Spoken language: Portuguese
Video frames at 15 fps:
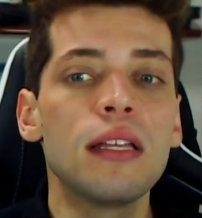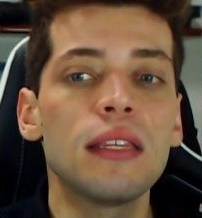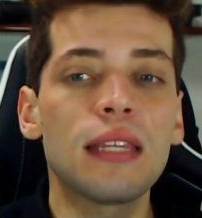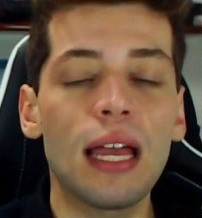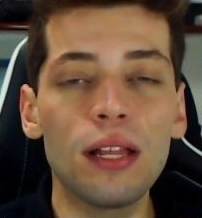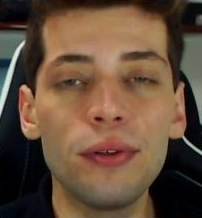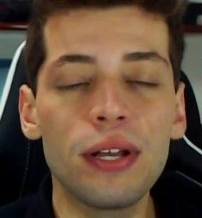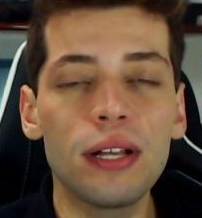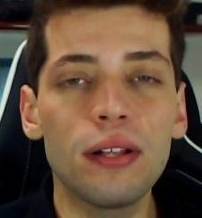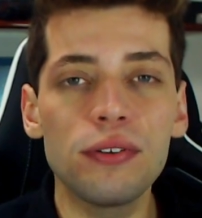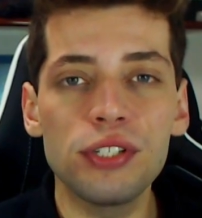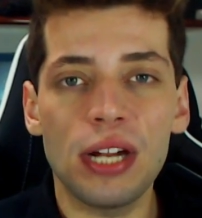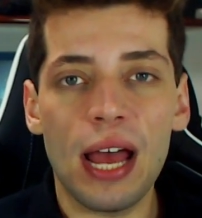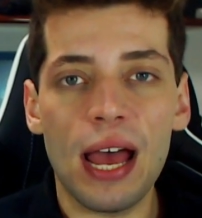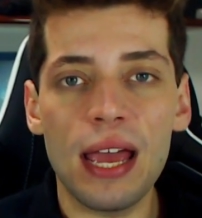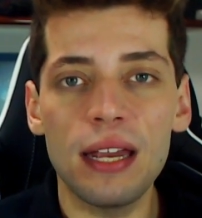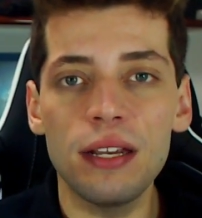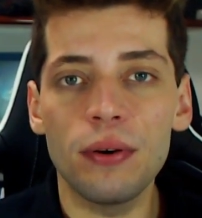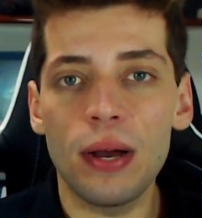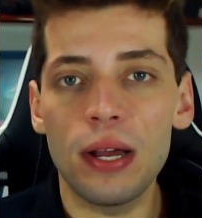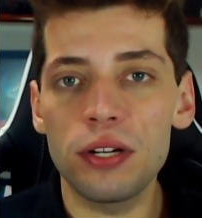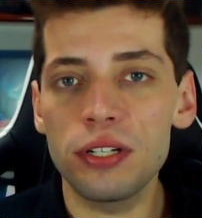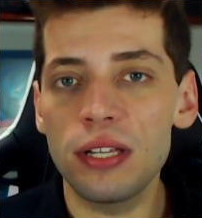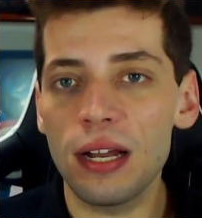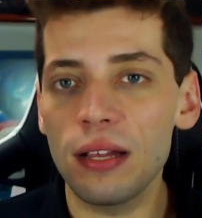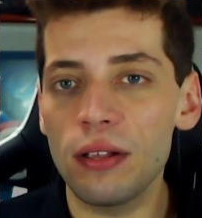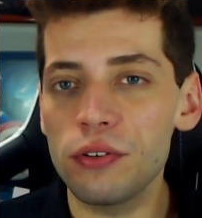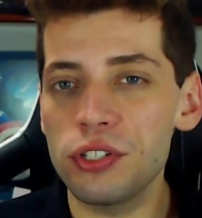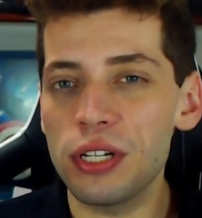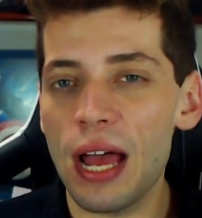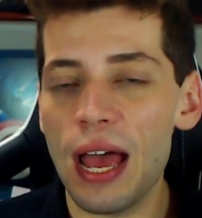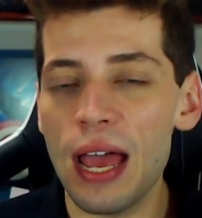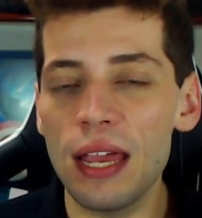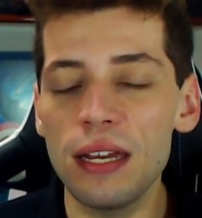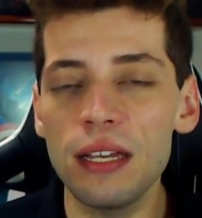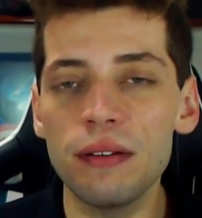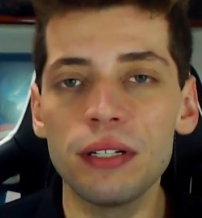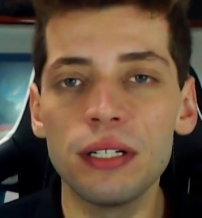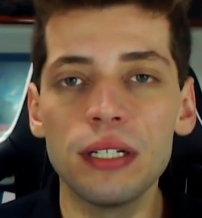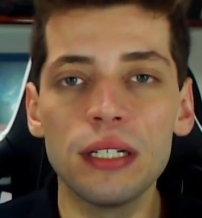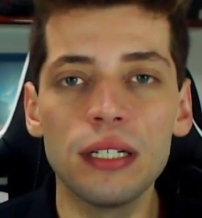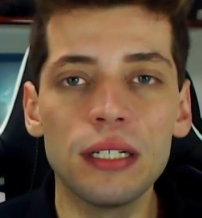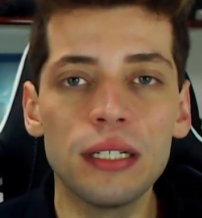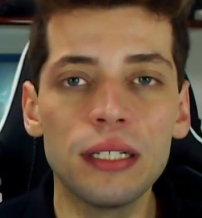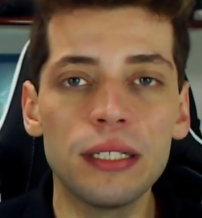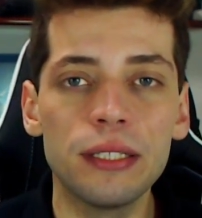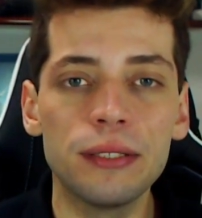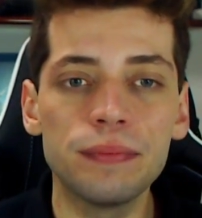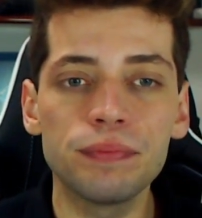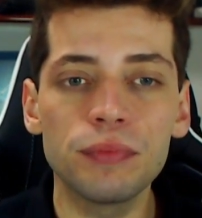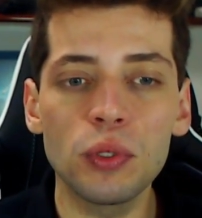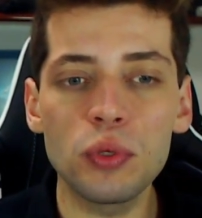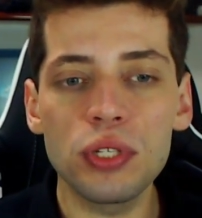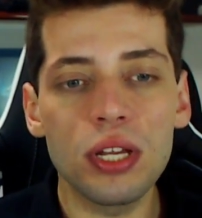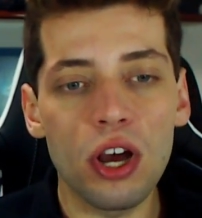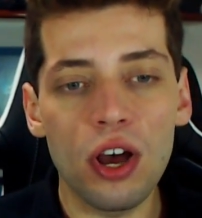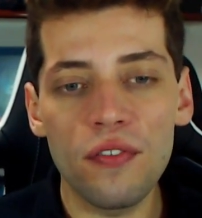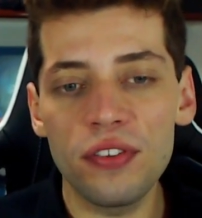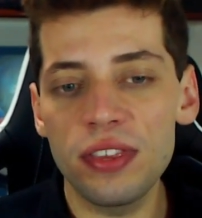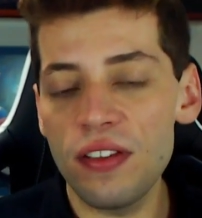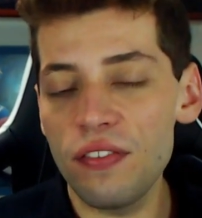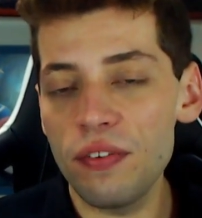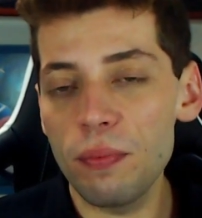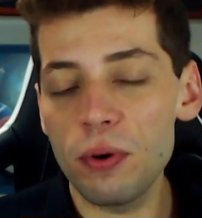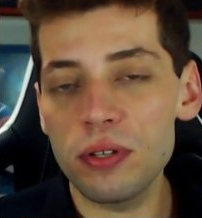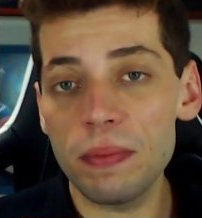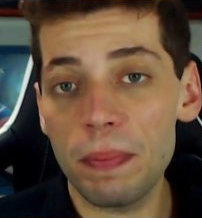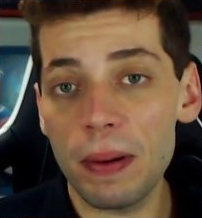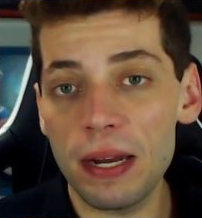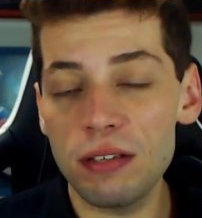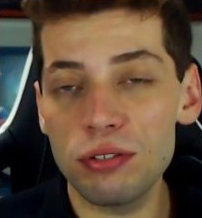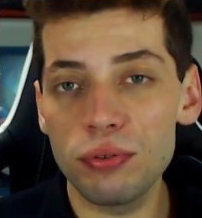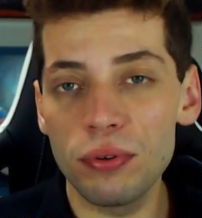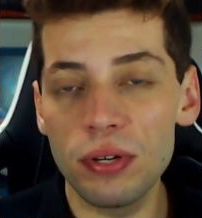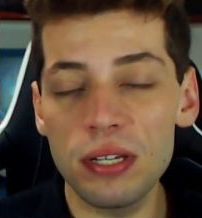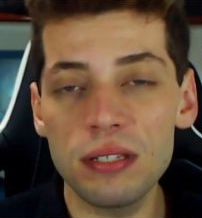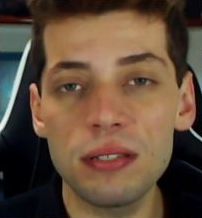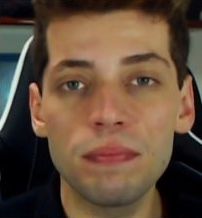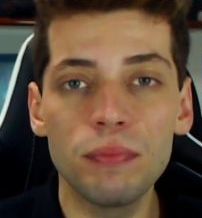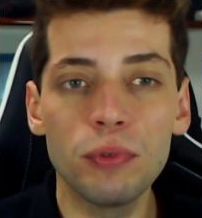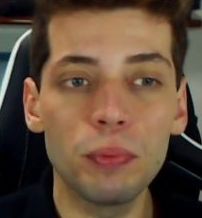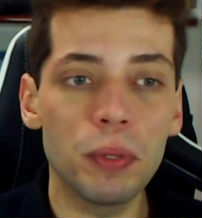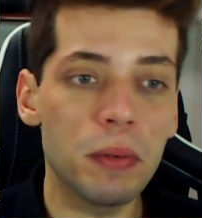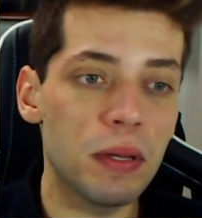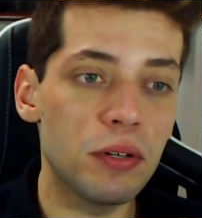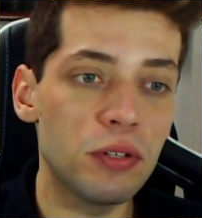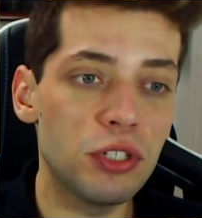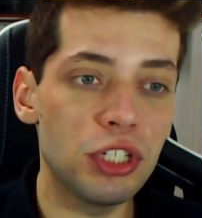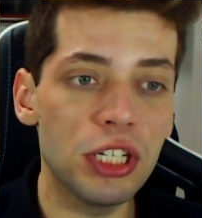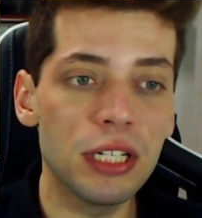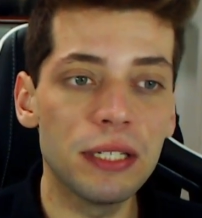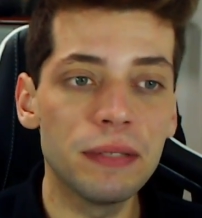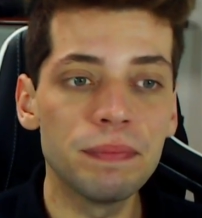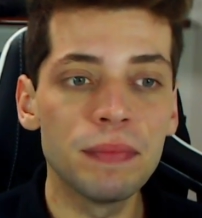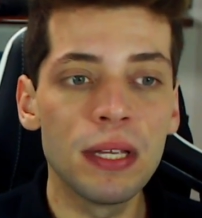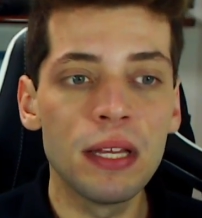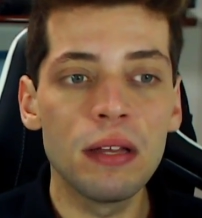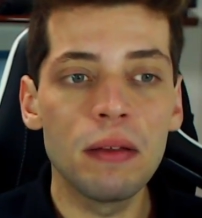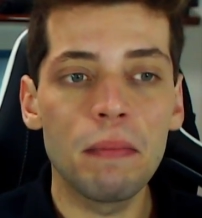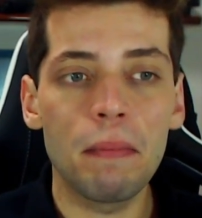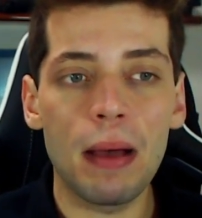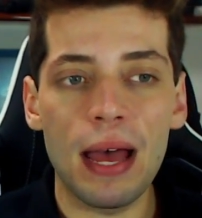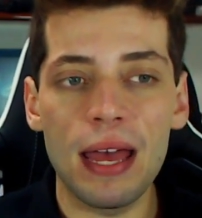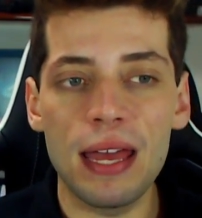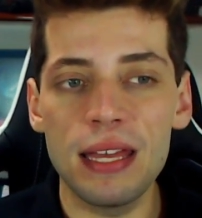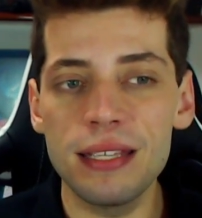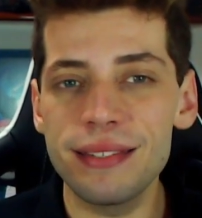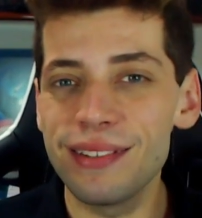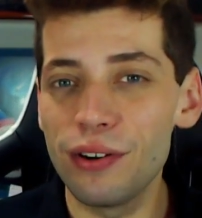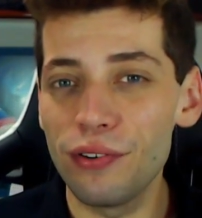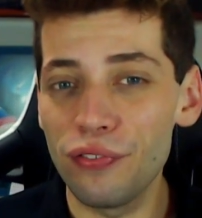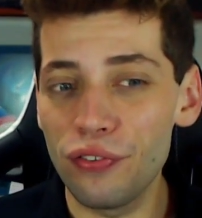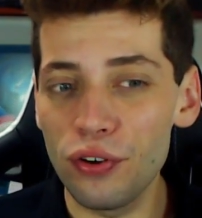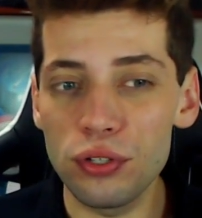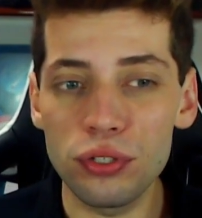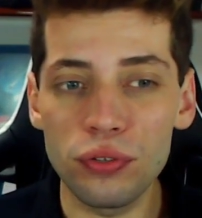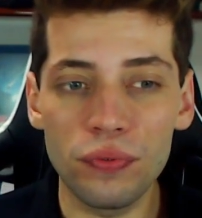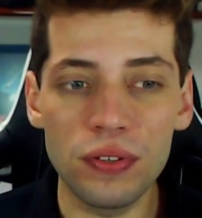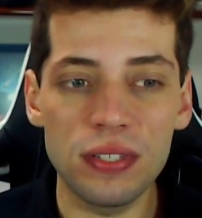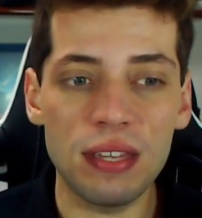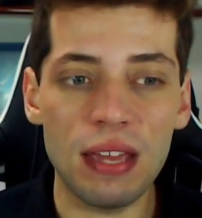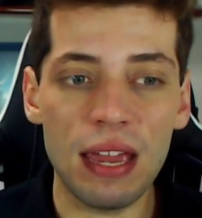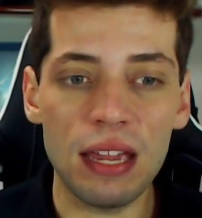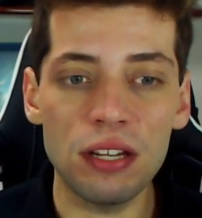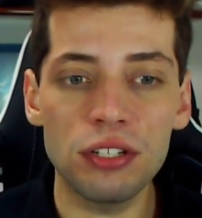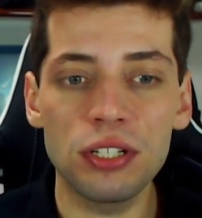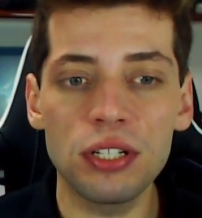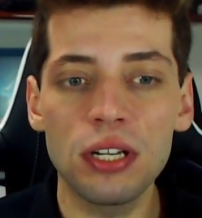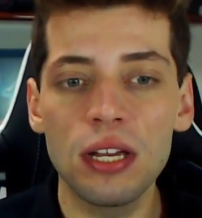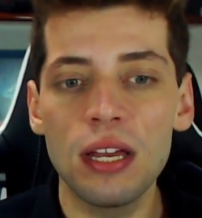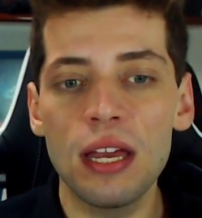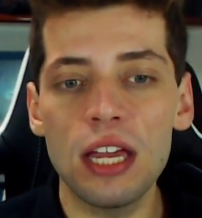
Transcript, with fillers: Tailu e Cloud9, eu acho que da Cloud9, uh, ah, o C9 teve boas aparições no primeiro dia, mas não foi o suficiente.